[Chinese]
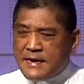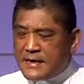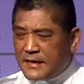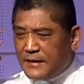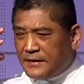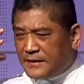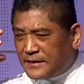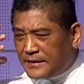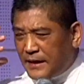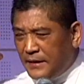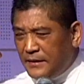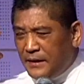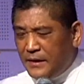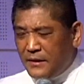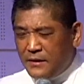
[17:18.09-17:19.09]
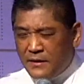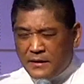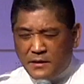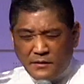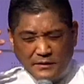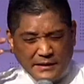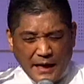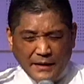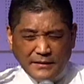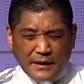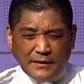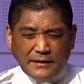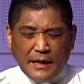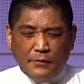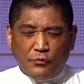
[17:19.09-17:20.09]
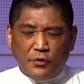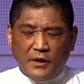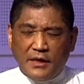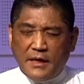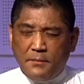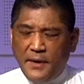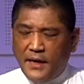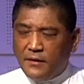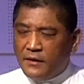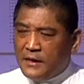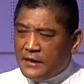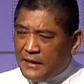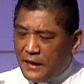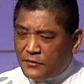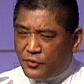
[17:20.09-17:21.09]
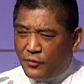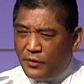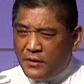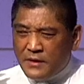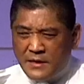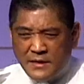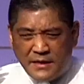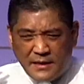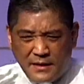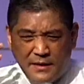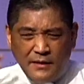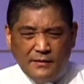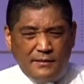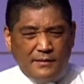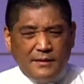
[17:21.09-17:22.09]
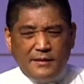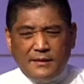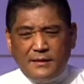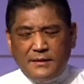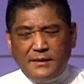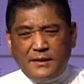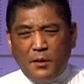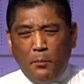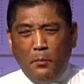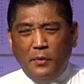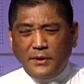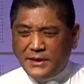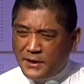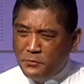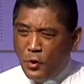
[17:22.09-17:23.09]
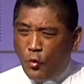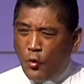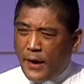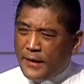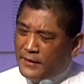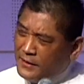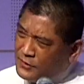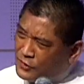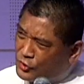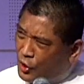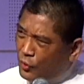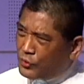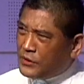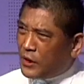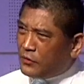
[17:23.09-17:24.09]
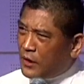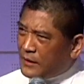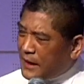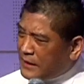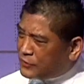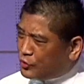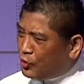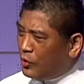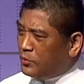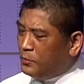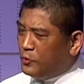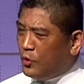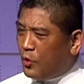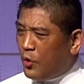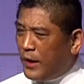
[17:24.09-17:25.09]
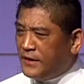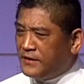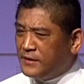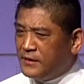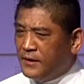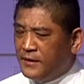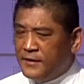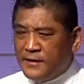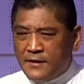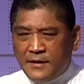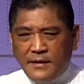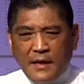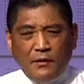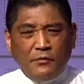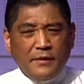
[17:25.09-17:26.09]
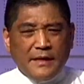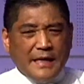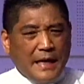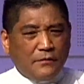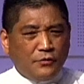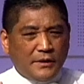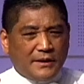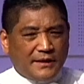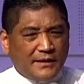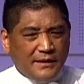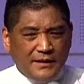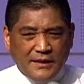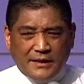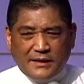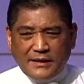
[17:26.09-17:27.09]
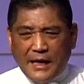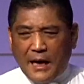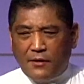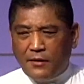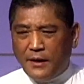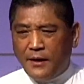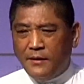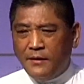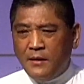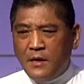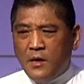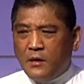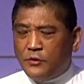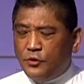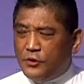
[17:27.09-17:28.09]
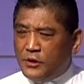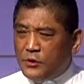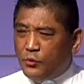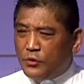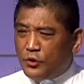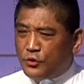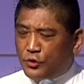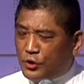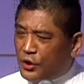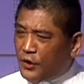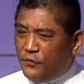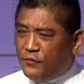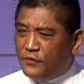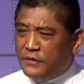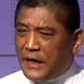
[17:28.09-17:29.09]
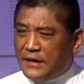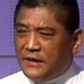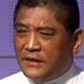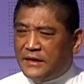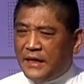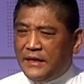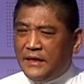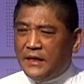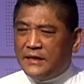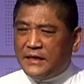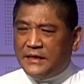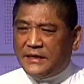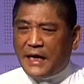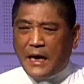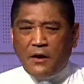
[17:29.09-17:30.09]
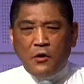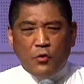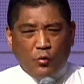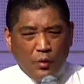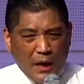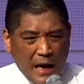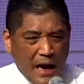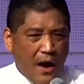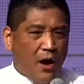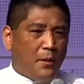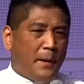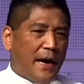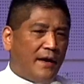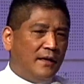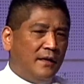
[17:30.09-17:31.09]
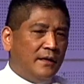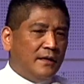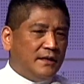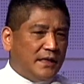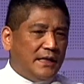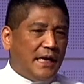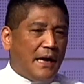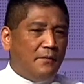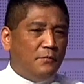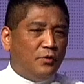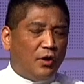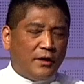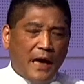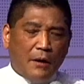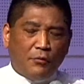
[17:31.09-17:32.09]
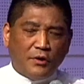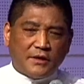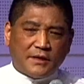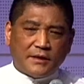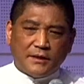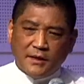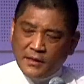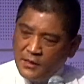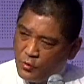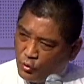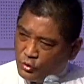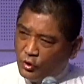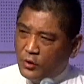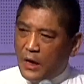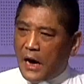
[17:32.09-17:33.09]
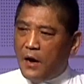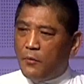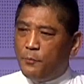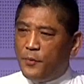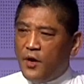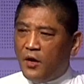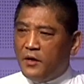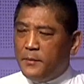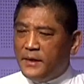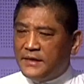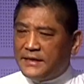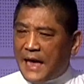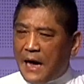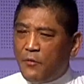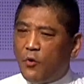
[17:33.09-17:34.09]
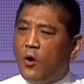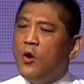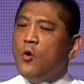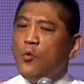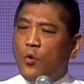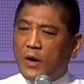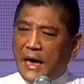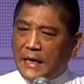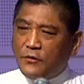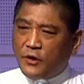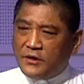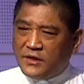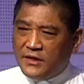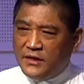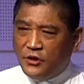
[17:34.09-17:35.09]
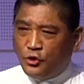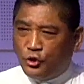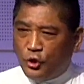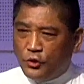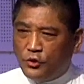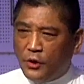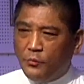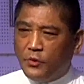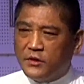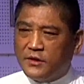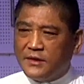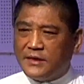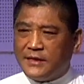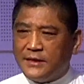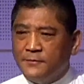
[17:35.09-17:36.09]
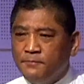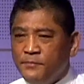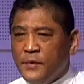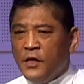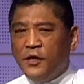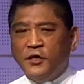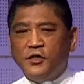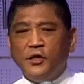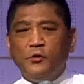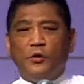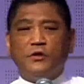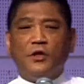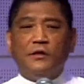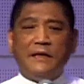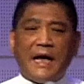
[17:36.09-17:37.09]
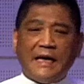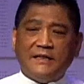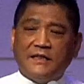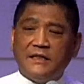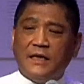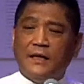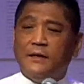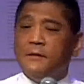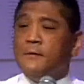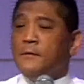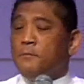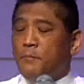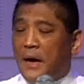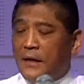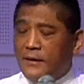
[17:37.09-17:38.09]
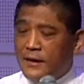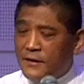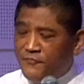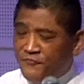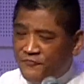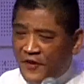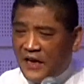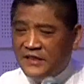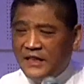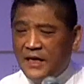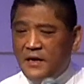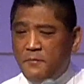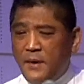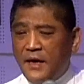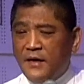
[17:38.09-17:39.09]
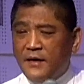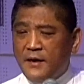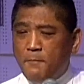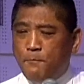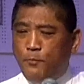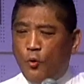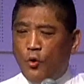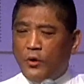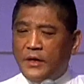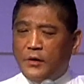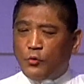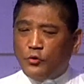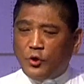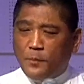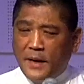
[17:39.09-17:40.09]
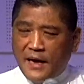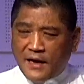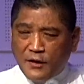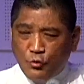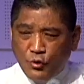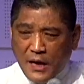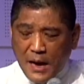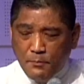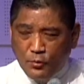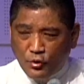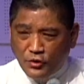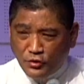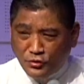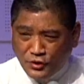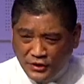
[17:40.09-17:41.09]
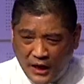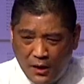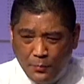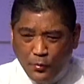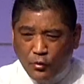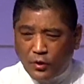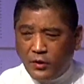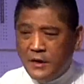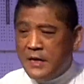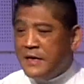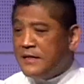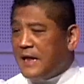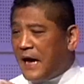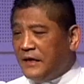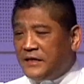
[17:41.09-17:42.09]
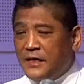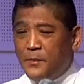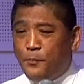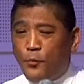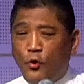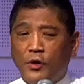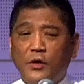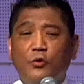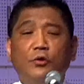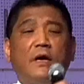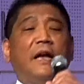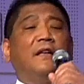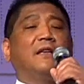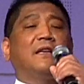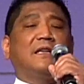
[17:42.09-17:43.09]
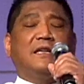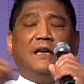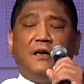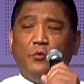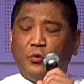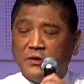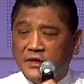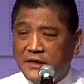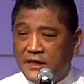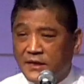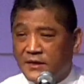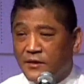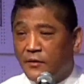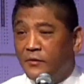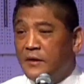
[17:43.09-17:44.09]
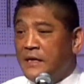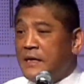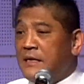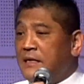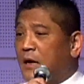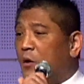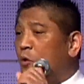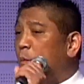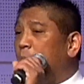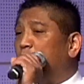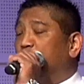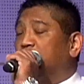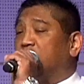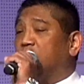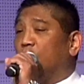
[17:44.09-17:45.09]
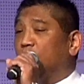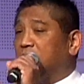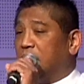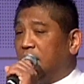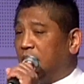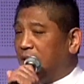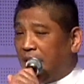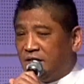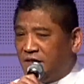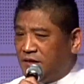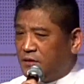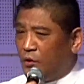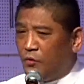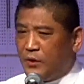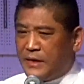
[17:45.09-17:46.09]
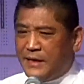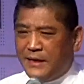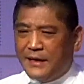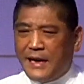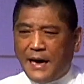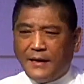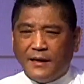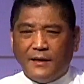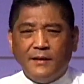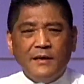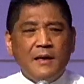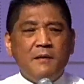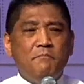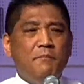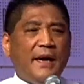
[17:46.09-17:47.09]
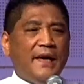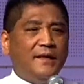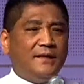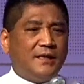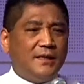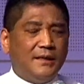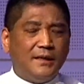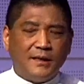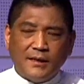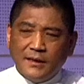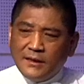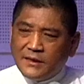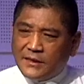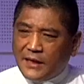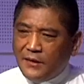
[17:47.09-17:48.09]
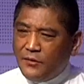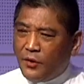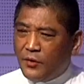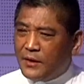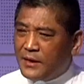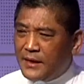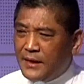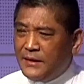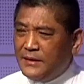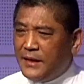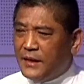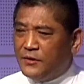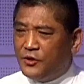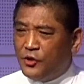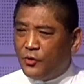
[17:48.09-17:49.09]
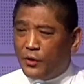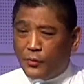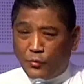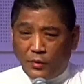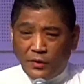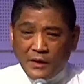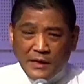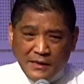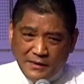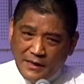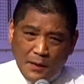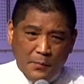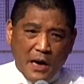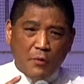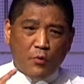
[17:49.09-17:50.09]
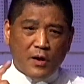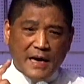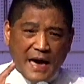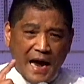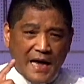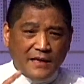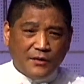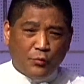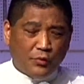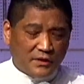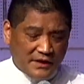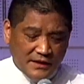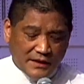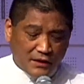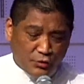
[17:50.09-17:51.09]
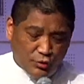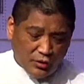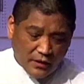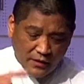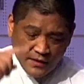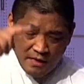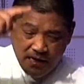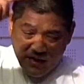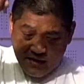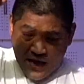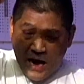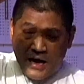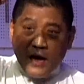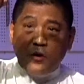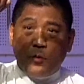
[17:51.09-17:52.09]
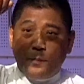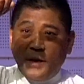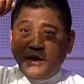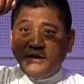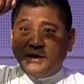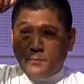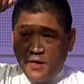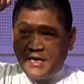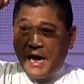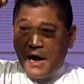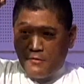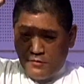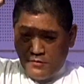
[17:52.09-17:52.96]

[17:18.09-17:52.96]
那个声音常常在我的里面，他说：“你这么坏，你从小到大做那么多坏事。”他说：“你干脆死一死好了。”于是我就屈服在这声音的底下。我说：“好吧，既然你们都要我死，我说好，不用你们杀我，我干脆自己解决我自己。”于是我就拿起了把那个房间里面的那个玻璃，我就把它鱼缸玻璃就敲破，拿起了玻璃我就开始割我自己的手。你知道，我把我手整个两只手都割烂了。每一次神都很恩典救了我，你知道吗？我看着我自己的血，大概有喷这么高，